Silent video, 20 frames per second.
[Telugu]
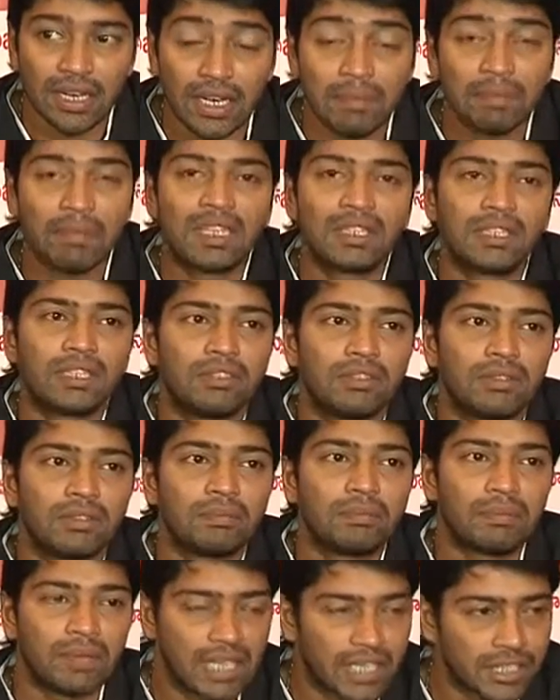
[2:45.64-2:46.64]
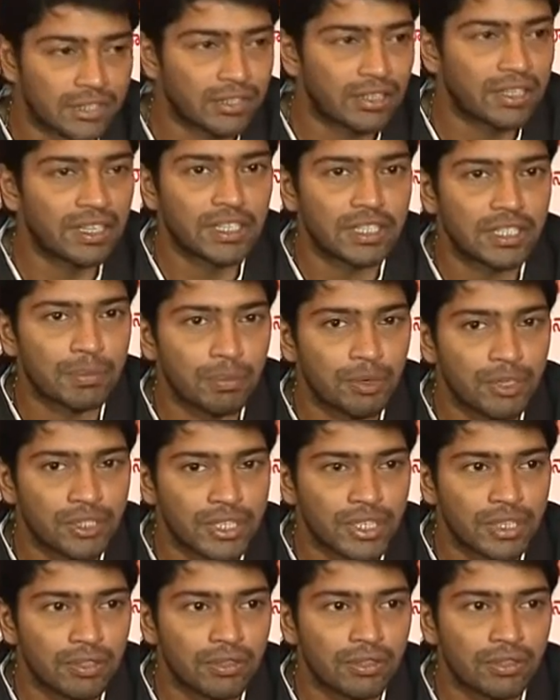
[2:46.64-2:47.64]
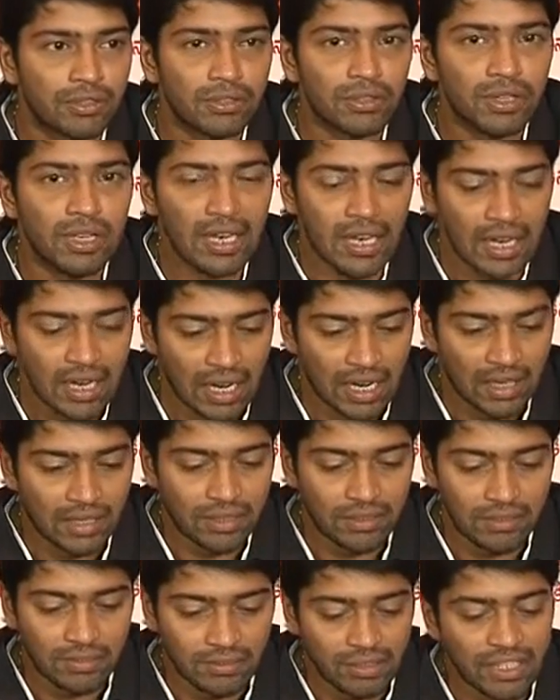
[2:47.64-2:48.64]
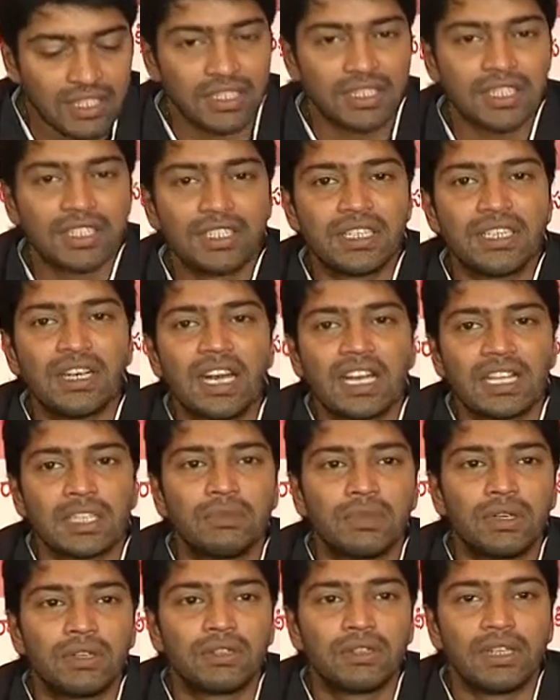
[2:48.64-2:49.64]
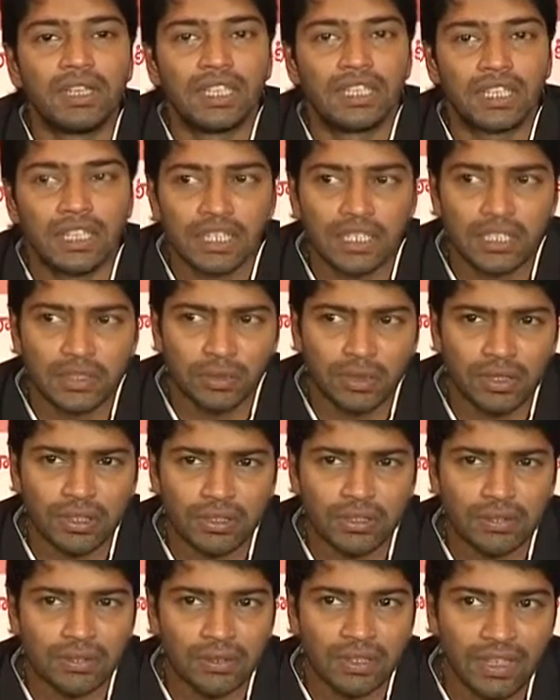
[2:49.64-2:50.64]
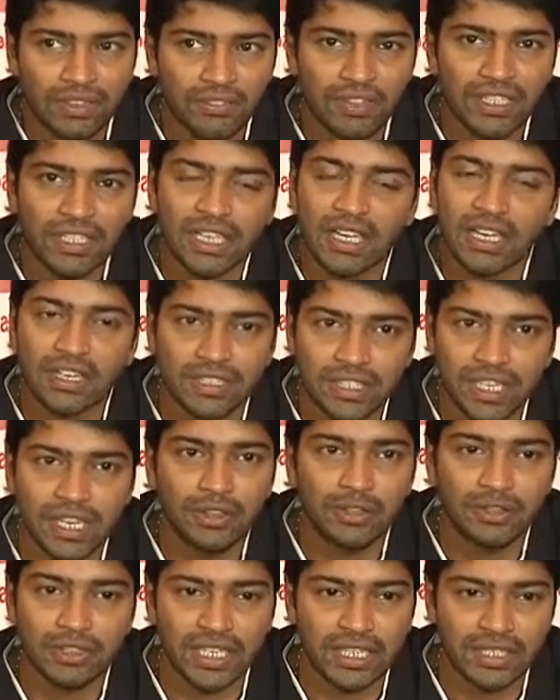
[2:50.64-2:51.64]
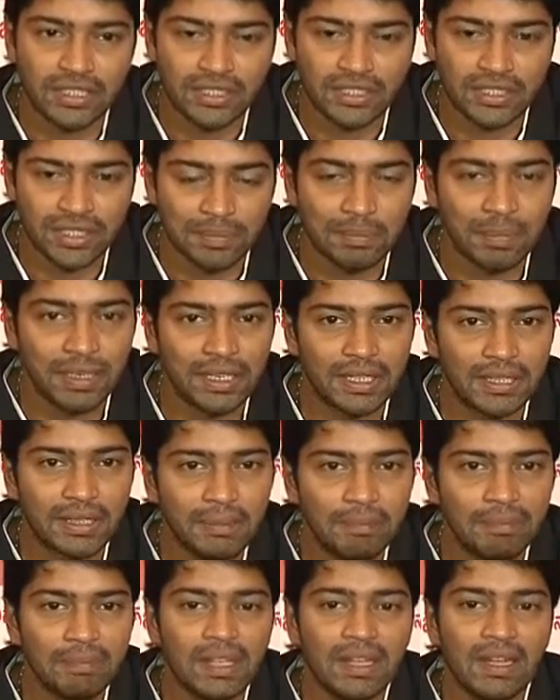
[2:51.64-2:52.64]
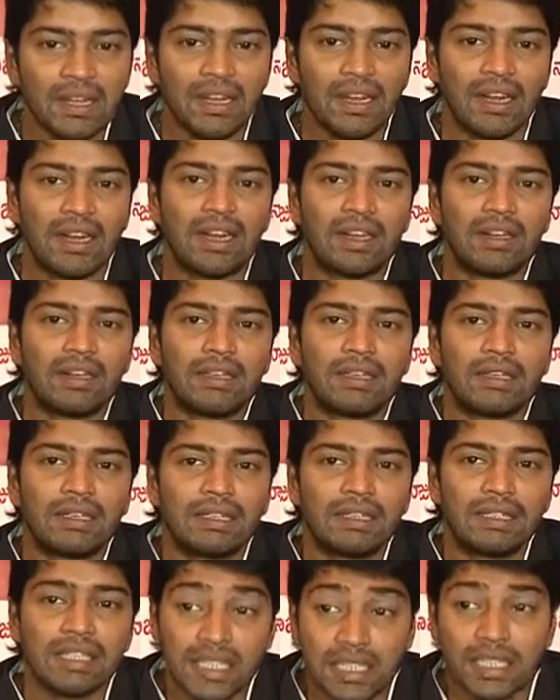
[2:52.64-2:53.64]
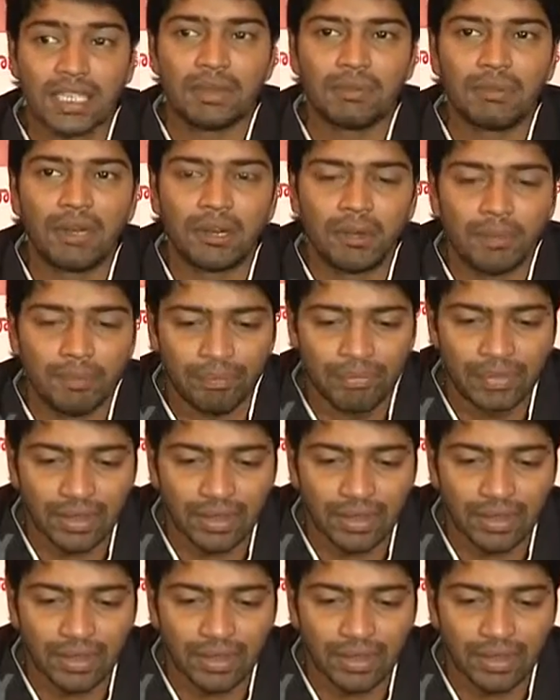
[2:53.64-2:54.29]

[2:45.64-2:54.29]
ఏమాత్రం ప్రేక్షకులను డిసప్పాయింట్ చేయకూడదు అండ్ ఫస్ట్ నుంచి లాస్ట్ వరకు ఎన్ని క్రెడిట్స్ వరకు నవ్వించాలని జయంతో చేసిన సినిమా అంటిది అండ్ uh, ఈ సినిమాలో